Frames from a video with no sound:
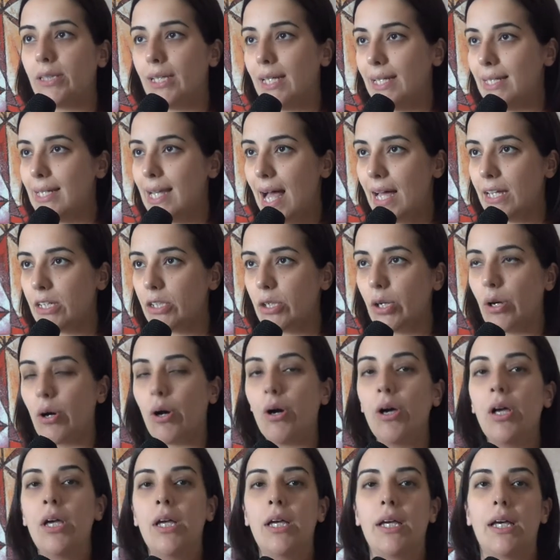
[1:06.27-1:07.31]

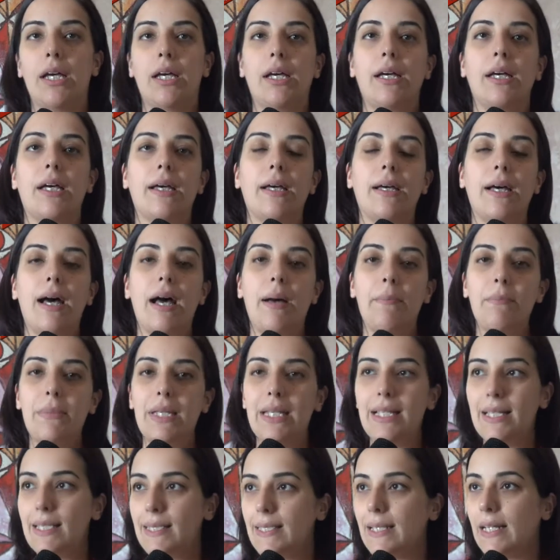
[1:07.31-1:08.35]
dell'anno eh,
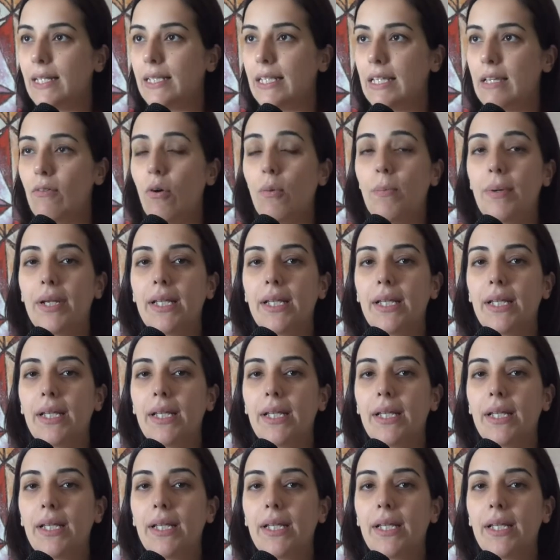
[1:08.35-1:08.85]
amministrativo